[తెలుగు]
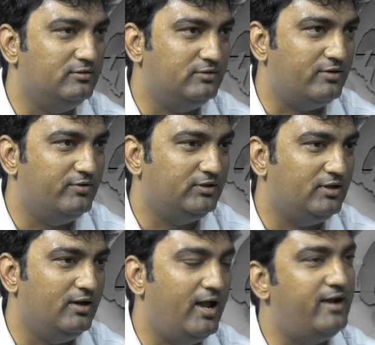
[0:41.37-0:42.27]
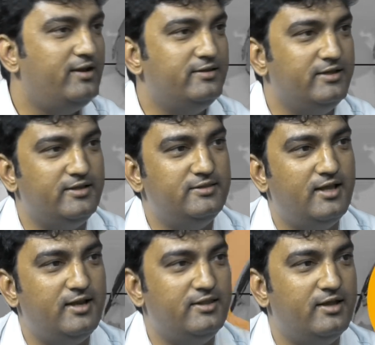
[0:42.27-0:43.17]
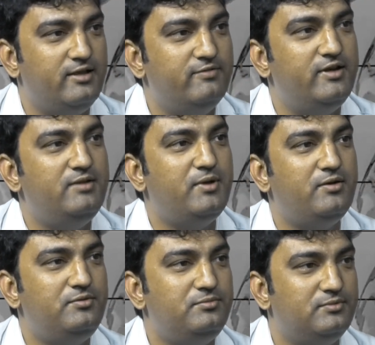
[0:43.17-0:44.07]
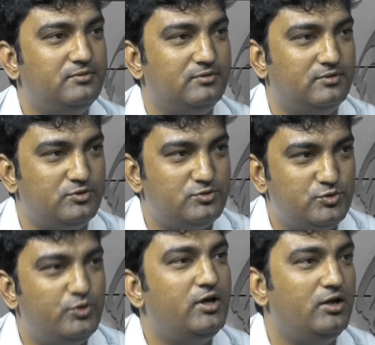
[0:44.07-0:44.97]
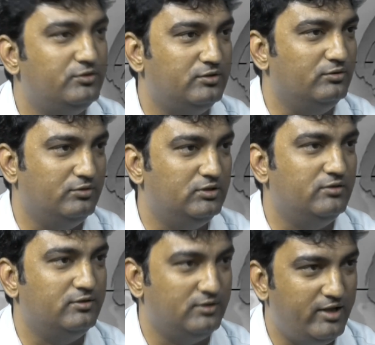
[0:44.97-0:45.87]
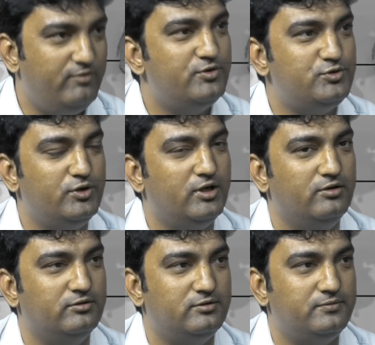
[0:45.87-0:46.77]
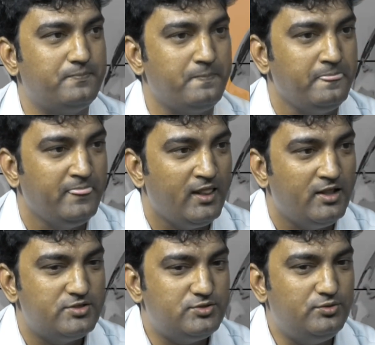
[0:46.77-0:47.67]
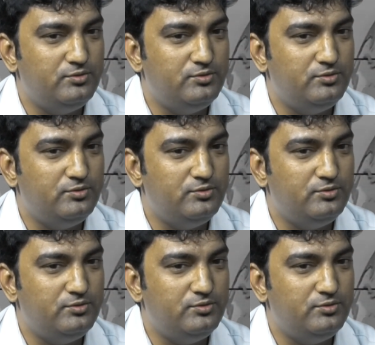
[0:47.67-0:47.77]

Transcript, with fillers: తర్వాత ల్యాండర్ దిగిందా లేదా ఇవన్నీ మనం చూడగలుగుతున్నాం లైవ్లో లైవ్లో చూడగలుగుతున్నాం సో